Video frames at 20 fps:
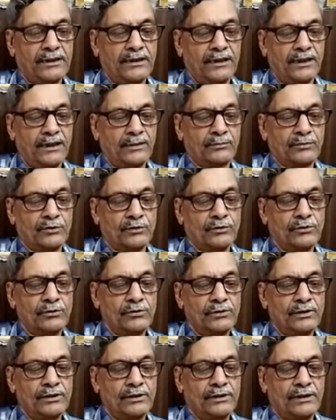हमको
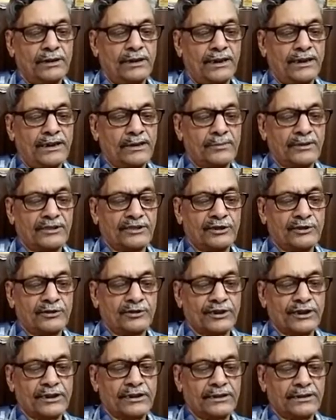हरी पत्तियों
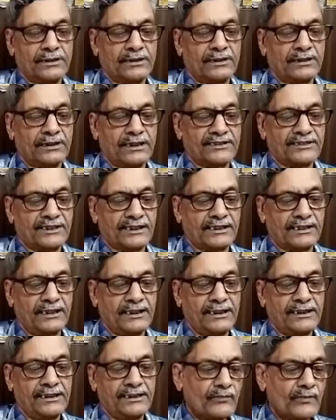से कर सकते
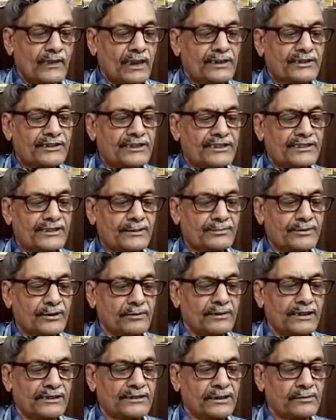हैं इसकी सबसे
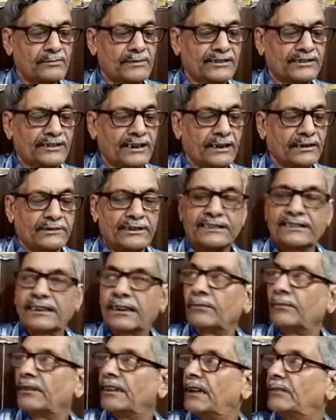अधिक मात्रा जैसा कि
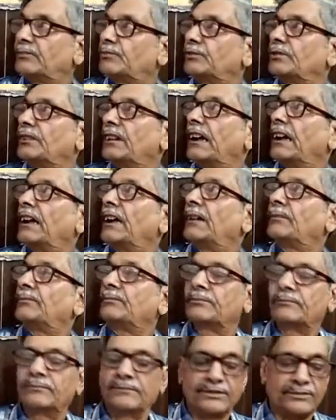मैंने आपको दिखाया आप
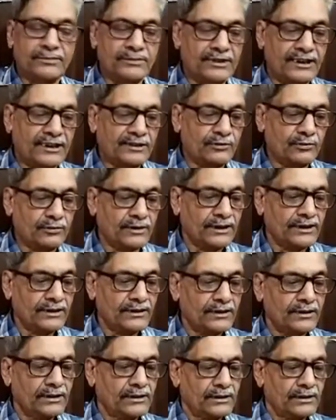इसमें देख चुके हैं